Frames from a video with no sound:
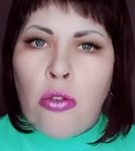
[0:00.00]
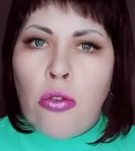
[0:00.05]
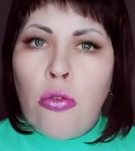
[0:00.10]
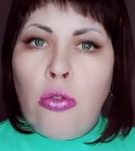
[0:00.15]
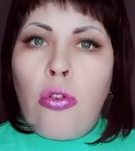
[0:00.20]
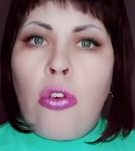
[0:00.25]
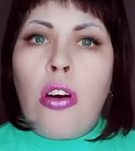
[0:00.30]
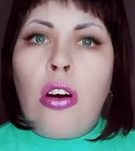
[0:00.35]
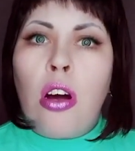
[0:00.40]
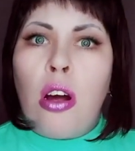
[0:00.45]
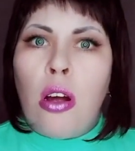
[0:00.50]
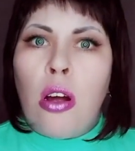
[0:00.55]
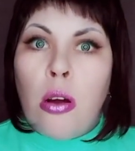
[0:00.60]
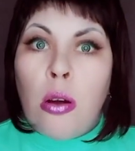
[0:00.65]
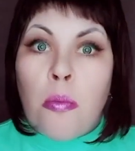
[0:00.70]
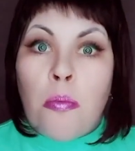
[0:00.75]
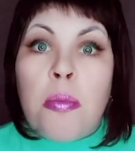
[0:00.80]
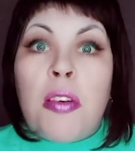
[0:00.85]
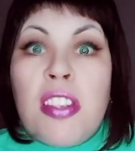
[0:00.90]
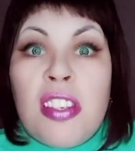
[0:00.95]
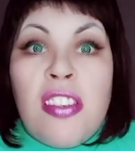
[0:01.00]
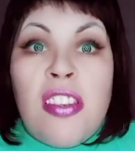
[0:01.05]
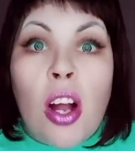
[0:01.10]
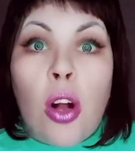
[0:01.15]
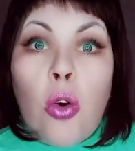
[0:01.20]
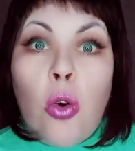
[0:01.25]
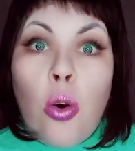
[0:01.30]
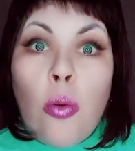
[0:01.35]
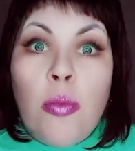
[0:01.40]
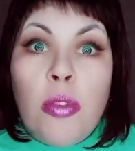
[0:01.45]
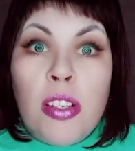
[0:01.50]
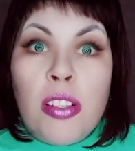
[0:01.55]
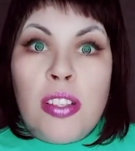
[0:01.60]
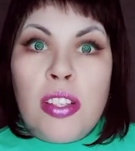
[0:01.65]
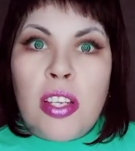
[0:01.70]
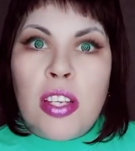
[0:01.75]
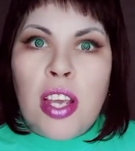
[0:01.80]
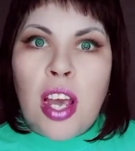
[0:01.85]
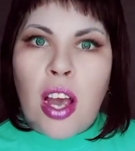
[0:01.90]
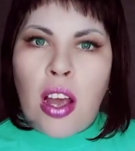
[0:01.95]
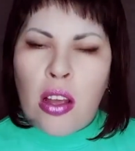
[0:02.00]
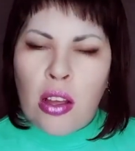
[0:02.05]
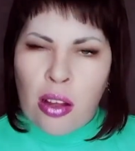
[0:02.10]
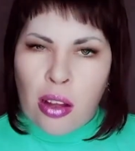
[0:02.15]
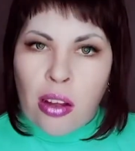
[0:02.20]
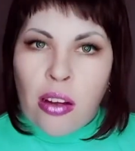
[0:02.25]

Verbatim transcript: «Ух, познакомился я